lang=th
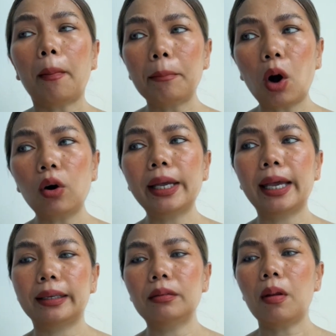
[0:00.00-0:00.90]
มองเห็
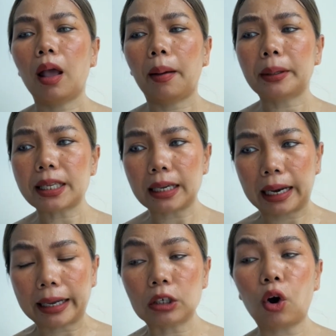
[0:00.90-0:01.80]
นสิ่งเล็
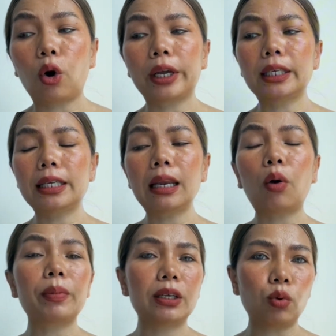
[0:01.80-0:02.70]
กน้อยที่เรา
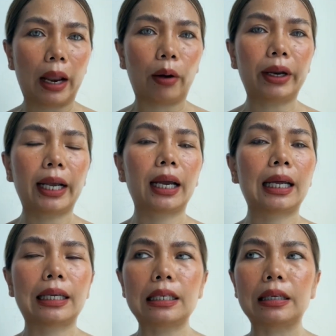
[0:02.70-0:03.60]
มีอยู่แล้วในขณะ
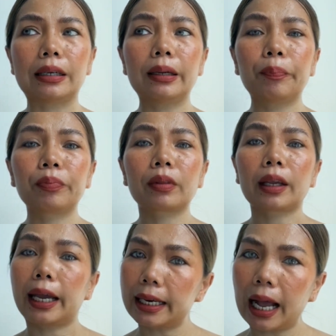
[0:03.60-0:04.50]
นี้
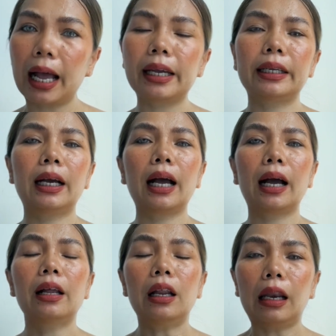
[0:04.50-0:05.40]
ให้ได้นะคะ
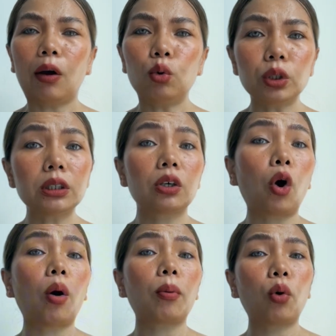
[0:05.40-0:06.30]
แล้วรู้สึกข
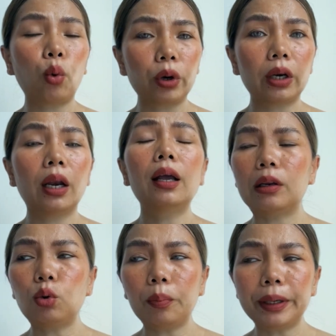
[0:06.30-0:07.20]
อบคุณ
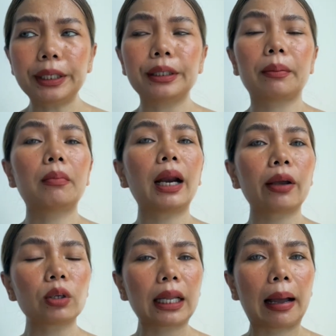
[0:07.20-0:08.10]
รวมไปถึงเมื่อไหร่
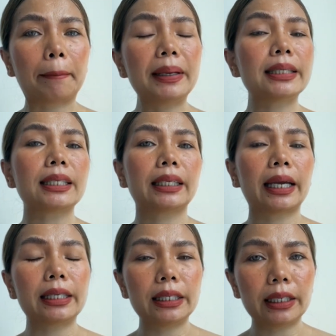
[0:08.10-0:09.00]
ก็ตามมีสิ่งใด
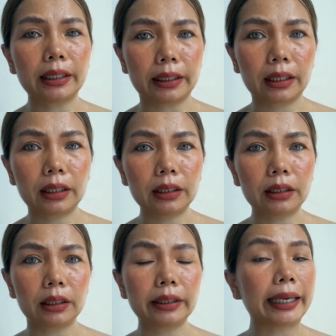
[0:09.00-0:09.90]
ดีๆเกิดขึ้น
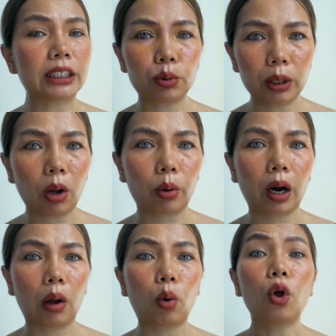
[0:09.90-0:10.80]
ในชีวิตของ
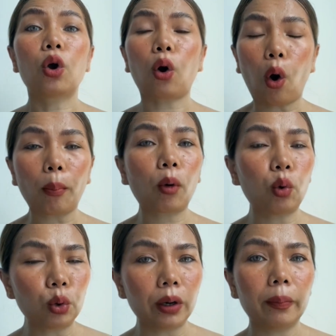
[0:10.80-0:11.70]
เราขอบ
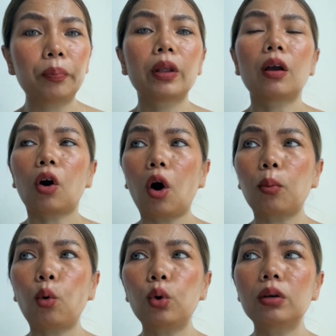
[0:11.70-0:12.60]
คุณขอบ
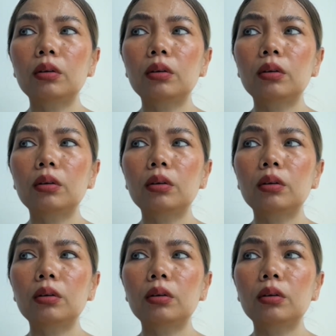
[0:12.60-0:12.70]
คุณ